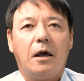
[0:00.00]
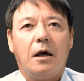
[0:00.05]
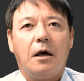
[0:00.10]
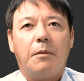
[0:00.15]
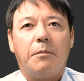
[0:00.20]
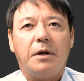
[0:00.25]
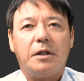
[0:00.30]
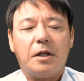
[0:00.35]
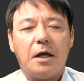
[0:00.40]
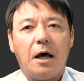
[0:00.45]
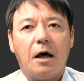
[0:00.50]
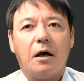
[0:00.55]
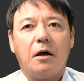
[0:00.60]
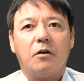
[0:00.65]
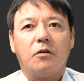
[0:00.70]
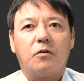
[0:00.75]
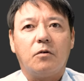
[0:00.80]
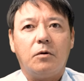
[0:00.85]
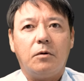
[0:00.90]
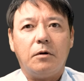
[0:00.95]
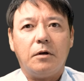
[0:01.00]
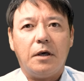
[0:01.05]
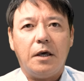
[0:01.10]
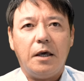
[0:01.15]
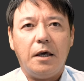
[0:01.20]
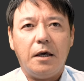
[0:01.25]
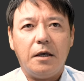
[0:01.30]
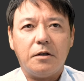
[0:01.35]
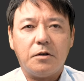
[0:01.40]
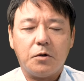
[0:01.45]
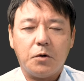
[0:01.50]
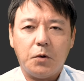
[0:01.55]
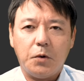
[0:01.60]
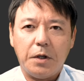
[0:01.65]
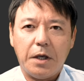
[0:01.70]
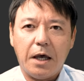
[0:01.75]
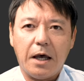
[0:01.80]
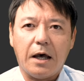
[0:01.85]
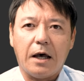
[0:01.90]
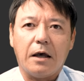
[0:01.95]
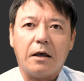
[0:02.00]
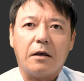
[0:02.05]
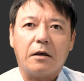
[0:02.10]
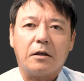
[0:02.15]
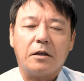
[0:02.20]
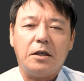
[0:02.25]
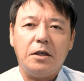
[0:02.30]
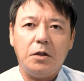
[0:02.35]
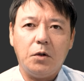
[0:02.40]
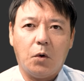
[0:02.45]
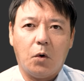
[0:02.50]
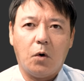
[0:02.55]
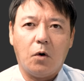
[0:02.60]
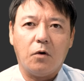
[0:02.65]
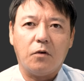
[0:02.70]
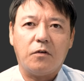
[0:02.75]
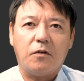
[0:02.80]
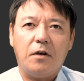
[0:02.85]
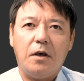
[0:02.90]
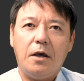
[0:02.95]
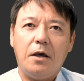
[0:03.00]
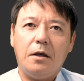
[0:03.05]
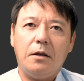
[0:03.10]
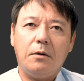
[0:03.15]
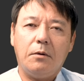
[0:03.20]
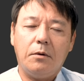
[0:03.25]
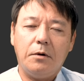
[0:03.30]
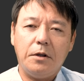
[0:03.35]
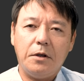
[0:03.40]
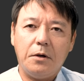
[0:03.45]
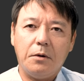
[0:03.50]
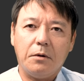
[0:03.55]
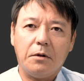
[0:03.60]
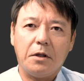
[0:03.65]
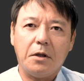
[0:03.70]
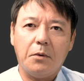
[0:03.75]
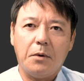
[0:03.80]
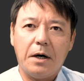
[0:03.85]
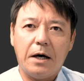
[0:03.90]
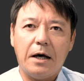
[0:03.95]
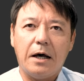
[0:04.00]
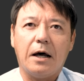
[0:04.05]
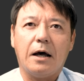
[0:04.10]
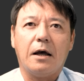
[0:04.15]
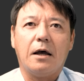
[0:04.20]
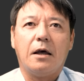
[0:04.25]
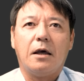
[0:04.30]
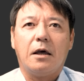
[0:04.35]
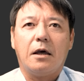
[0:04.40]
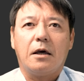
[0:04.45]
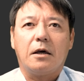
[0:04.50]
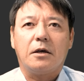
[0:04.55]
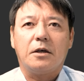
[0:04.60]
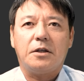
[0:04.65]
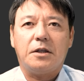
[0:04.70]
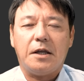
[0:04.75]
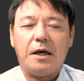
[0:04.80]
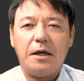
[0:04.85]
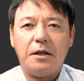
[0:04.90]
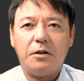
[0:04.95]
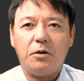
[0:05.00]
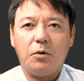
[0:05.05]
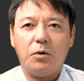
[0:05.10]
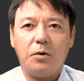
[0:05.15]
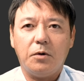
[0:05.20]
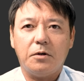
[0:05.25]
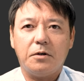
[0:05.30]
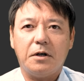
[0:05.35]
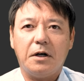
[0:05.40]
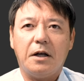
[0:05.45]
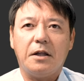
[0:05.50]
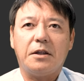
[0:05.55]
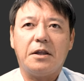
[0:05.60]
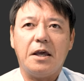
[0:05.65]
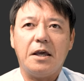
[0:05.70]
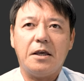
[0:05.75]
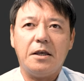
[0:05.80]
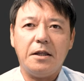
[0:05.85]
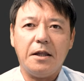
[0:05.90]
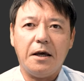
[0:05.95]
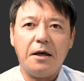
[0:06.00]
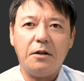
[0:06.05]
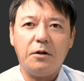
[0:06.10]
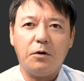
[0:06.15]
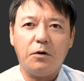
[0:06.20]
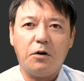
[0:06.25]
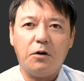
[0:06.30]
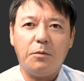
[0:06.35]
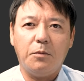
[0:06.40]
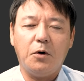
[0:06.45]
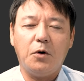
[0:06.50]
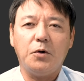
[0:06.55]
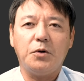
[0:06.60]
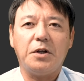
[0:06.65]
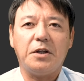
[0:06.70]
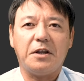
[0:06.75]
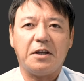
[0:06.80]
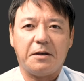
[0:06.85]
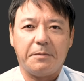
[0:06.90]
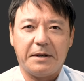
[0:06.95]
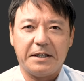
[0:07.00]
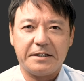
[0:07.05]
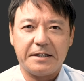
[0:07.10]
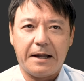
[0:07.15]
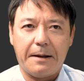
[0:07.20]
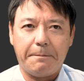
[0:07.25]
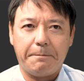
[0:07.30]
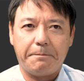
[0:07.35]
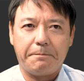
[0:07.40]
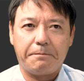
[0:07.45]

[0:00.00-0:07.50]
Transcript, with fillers: また、その形状や機能、性能によっては、機体登録ができないドローンも出てきました。